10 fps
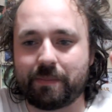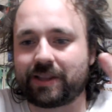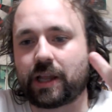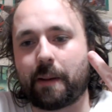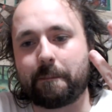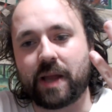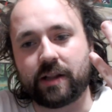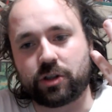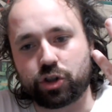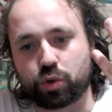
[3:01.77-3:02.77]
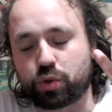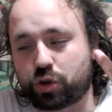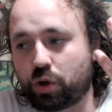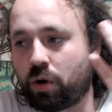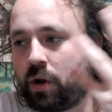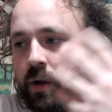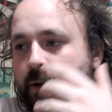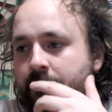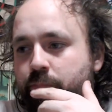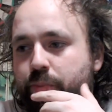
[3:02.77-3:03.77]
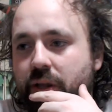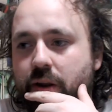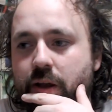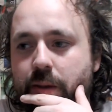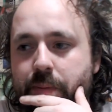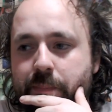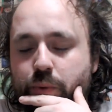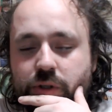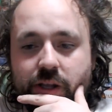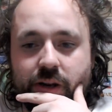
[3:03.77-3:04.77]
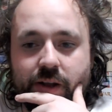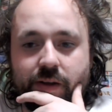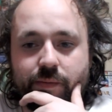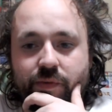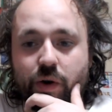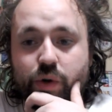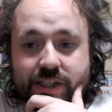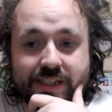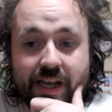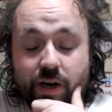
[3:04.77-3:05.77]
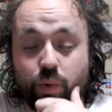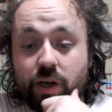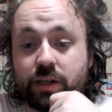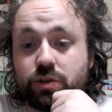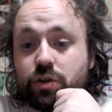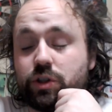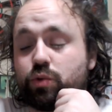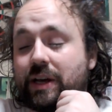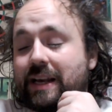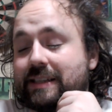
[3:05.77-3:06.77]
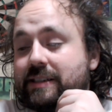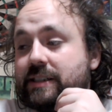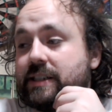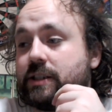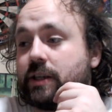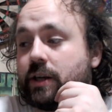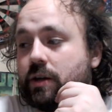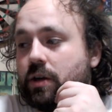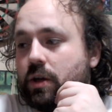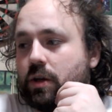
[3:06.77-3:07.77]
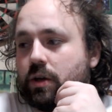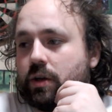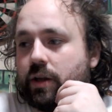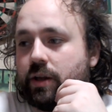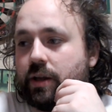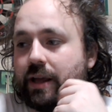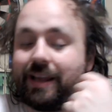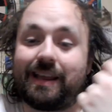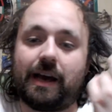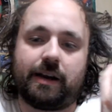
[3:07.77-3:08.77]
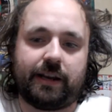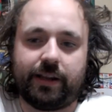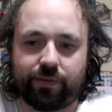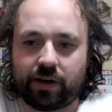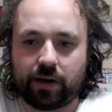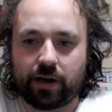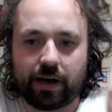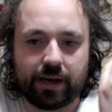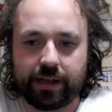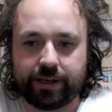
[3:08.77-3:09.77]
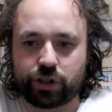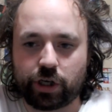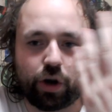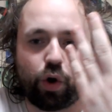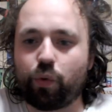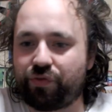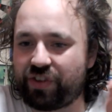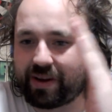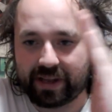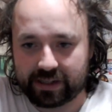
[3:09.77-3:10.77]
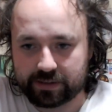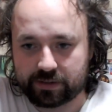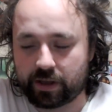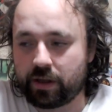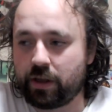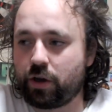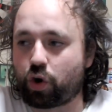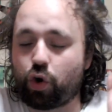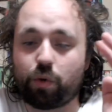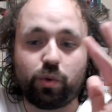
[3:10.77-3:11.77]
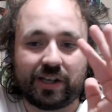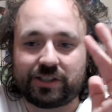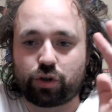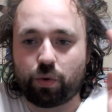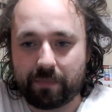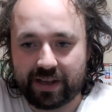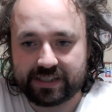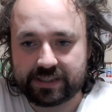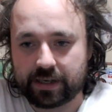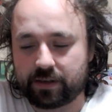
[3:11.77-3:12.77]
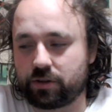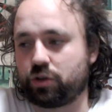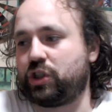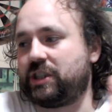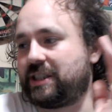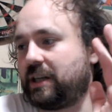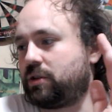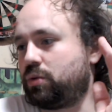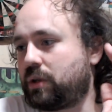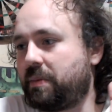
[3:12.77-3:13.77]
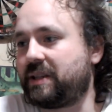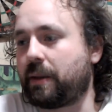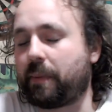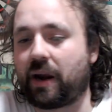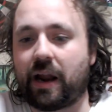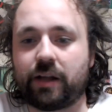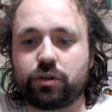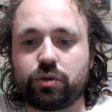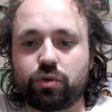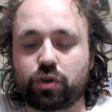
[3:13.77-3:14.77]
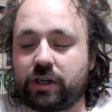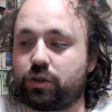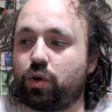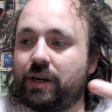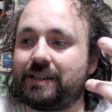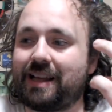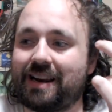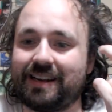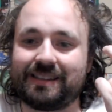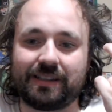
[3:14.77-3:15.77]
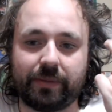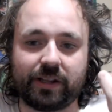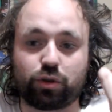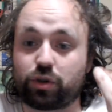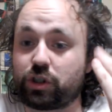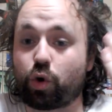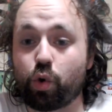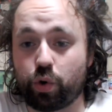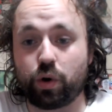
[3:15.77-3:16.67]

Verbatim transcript: l'ambiente giusto per, per poter valorizzare quelle che sono le sue caratteristiche, e, e che arriva a Lecce ovviamente come una scommessa. Non si sta assolutamente parlando di un giocatore dal rendimento sicuro,